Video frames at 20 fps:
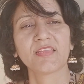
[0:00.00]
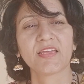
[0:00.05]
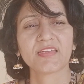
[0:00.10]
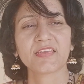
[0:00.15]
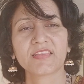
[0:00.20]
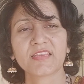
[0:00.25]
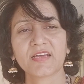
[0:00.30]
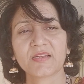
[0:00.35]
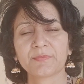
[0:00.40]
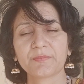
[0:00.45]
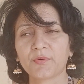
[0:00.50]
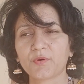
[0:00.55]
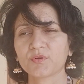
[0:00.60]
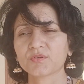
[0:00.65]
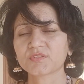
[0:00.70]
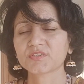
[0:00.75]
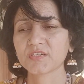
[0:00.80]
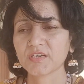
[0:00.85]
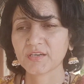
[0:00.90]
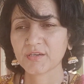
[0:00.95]
नैनीताल
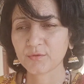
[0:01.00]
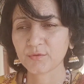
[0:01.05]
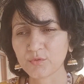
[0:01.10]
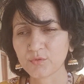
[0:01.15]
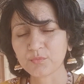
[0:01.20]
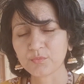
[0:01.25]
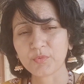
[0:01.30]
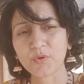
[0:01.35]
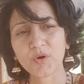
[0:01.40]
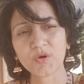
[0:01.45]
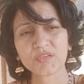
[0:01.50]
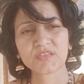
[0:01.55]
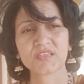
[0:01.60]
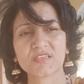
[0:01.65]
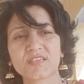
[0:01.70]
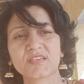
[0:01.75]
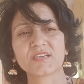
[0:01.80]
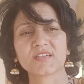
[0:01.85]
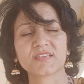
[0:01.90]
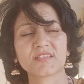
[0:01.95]
पहुंच गई हूँ बहुत
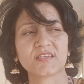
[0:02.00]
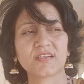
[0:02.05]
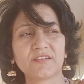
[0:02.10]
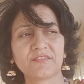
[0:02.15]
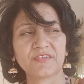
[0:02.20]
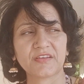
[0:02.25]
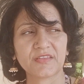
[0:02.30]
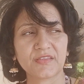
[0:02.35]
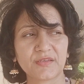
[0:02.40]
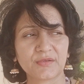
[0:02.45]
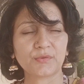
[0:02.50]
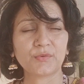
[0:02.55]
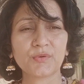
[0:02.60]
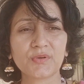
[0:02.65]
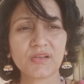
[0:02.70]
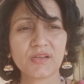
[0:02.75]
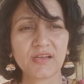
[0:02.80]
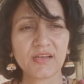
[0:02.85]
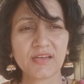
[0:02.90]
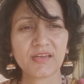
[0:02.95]
अच्छा सा वेदर हो
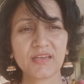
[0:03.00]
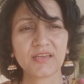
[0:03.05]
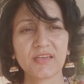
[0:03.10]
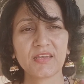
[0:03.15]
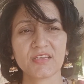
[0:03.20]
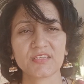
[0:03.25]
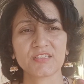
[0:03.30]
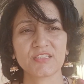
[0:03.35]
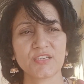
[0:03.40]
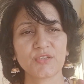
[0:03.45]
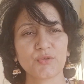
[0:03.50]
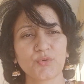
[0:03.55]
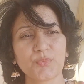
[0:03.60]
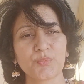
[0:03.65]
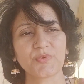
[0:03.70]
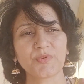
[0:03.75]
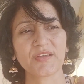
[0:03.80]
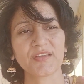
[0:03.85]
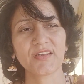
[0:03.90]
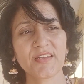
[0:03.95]
रहा है अच्छी धूप
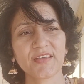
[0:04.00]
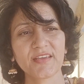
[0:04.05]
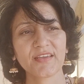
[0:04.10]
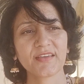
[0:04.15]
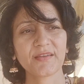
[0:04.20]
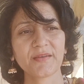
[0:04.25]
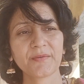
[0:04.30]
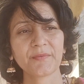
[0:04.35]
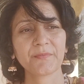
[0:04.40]
निकली है